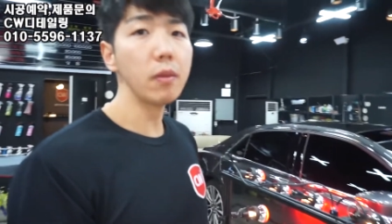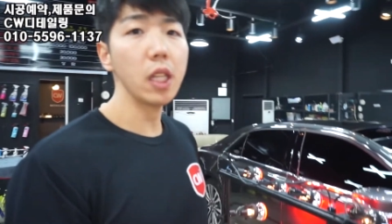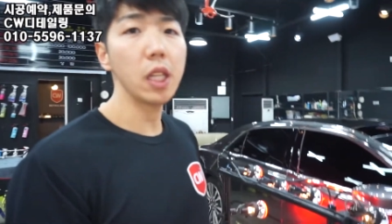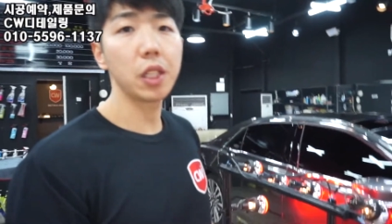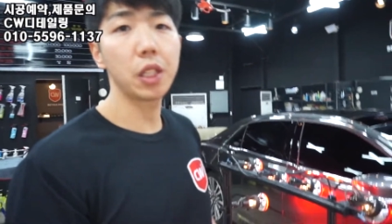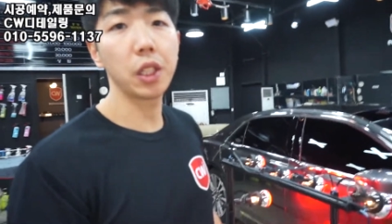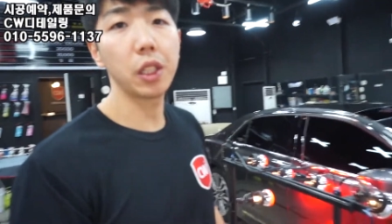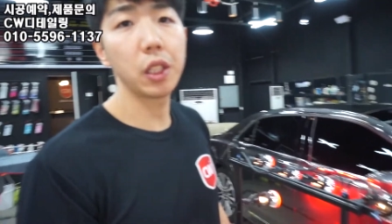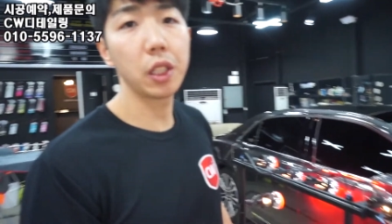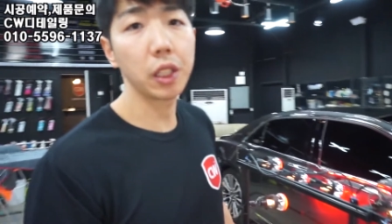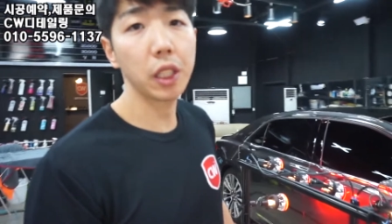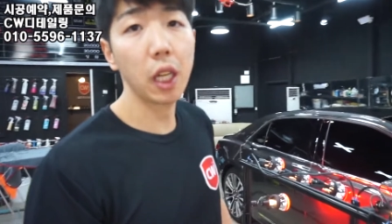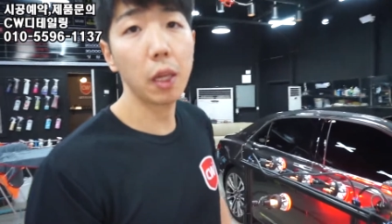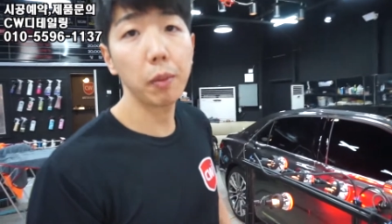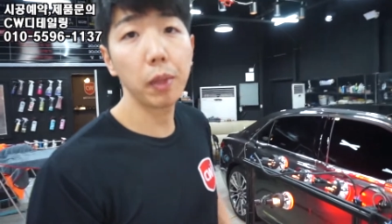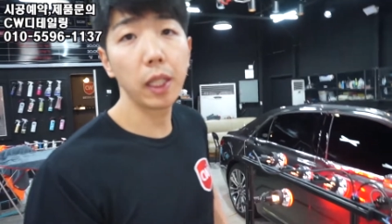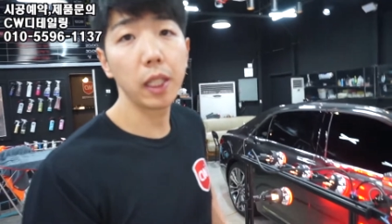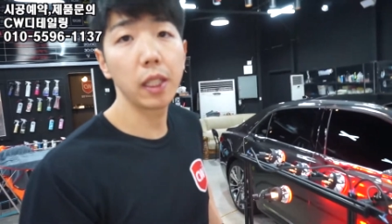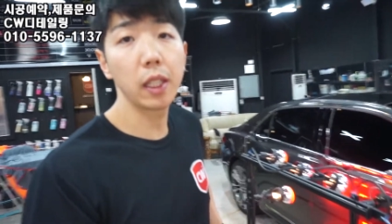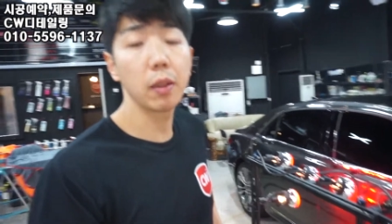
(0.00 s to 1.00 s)
저희는
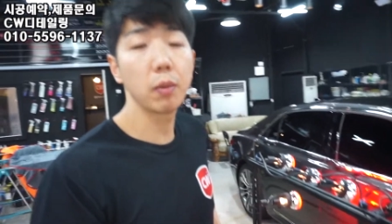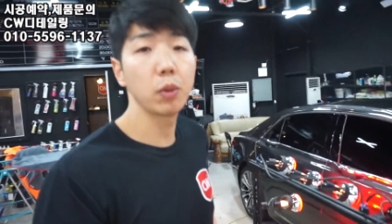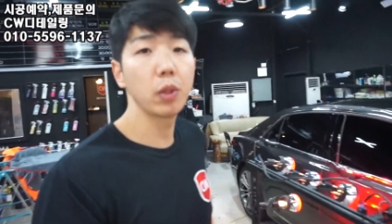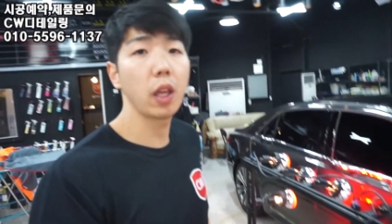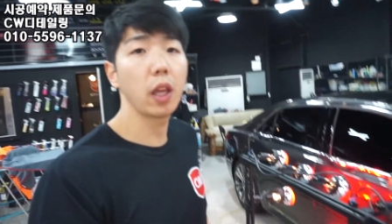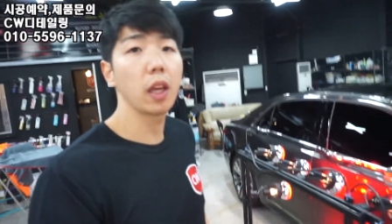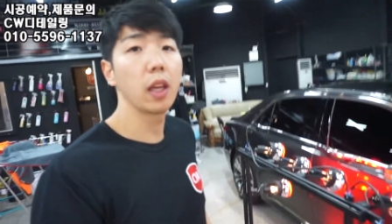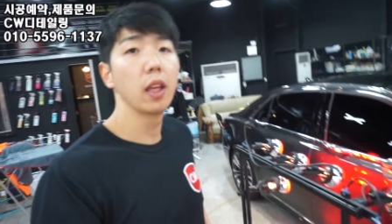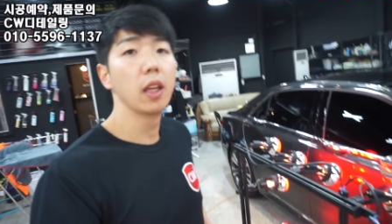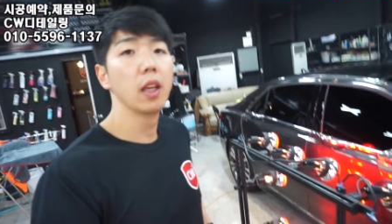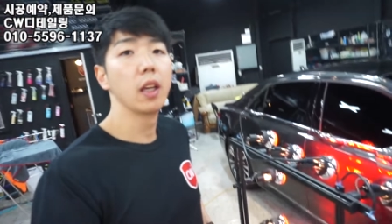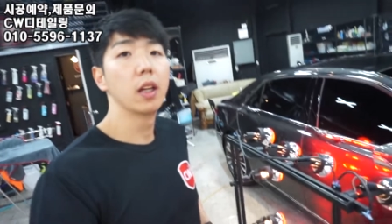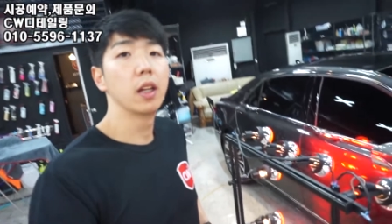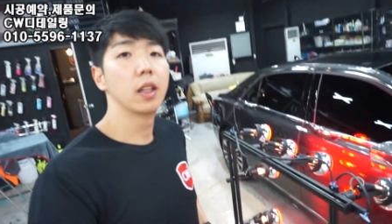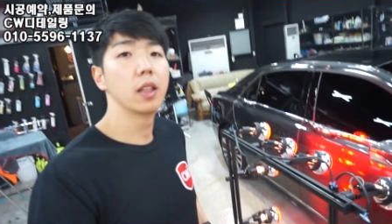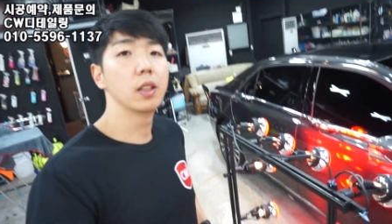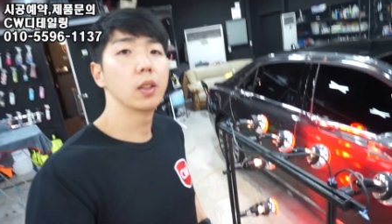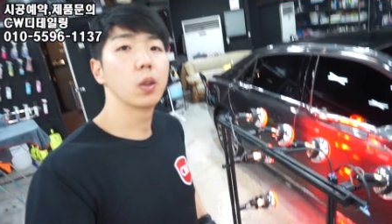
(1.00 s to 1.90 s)
샵이기 때문에 어,